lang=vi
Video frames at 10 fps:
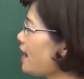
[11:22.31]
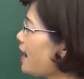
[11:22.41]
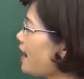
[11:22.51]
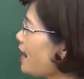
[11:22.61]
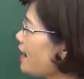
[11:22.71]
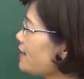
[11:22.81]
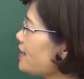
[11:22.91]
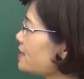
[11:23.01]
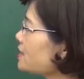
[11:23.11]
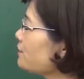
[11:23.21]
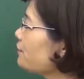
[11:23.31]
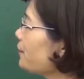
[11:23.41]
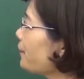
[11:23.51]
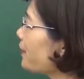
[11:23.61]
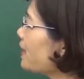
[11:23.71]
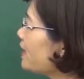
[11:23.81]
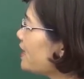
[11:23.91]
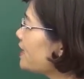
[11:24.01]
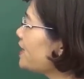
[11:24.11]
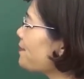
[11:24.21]
hai là chính phủ liên
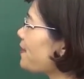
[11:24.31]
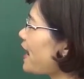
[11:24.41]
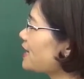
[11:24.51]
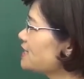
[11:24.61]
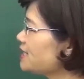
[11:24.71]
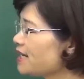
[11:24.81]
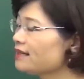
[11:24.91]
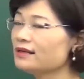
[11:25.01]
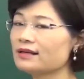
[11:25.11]
hiệp kháng chiến